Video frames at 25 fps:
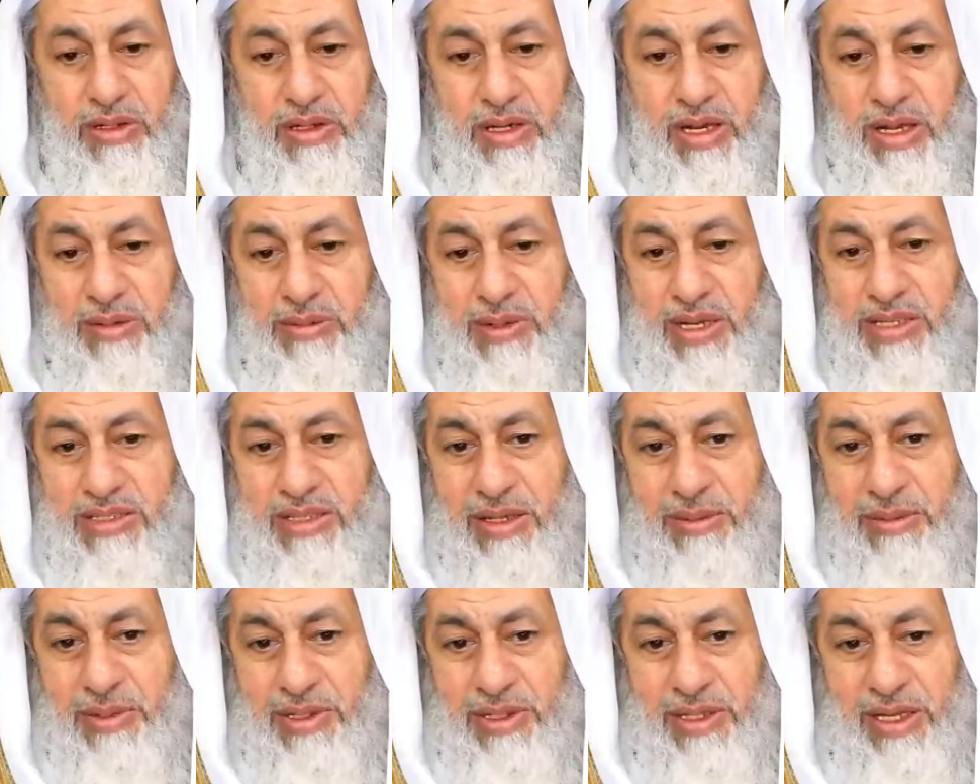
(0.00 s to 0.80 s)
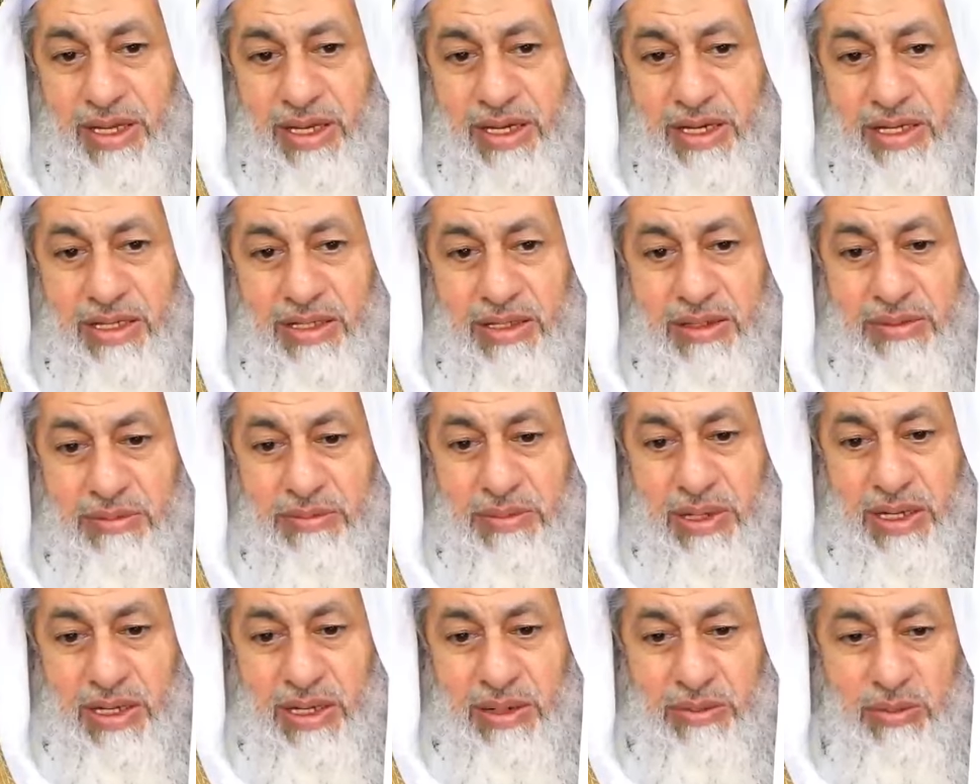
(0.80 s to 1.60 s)
لا بأس بذلك
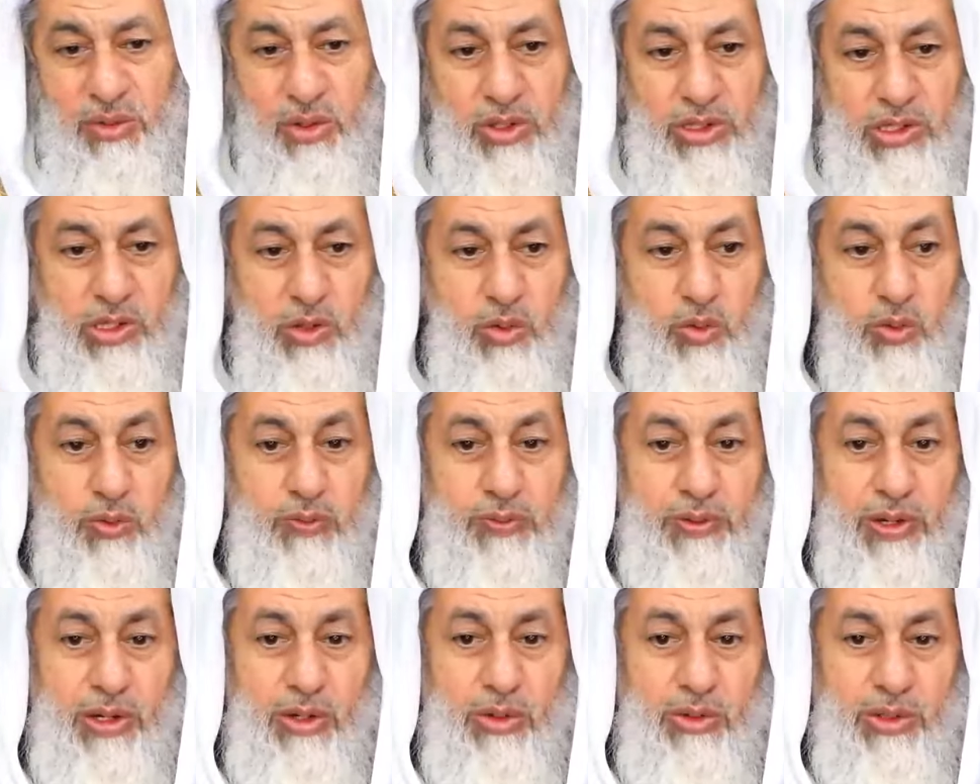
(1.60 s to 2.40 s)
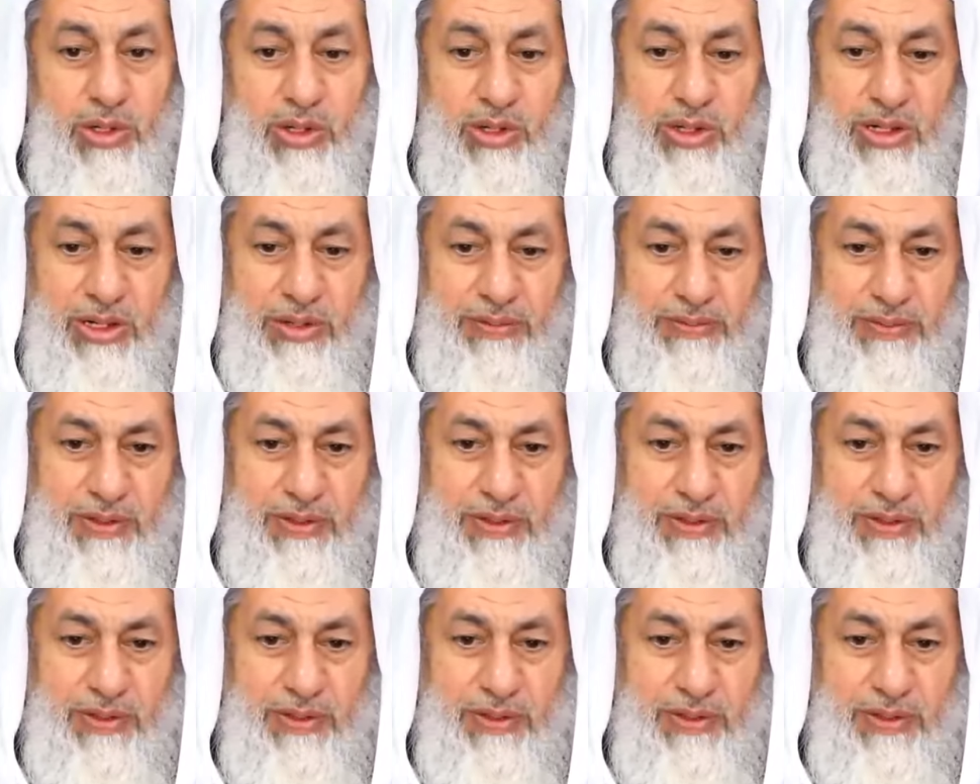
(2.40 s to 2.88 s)
ما لم يحدثه فوضى ولا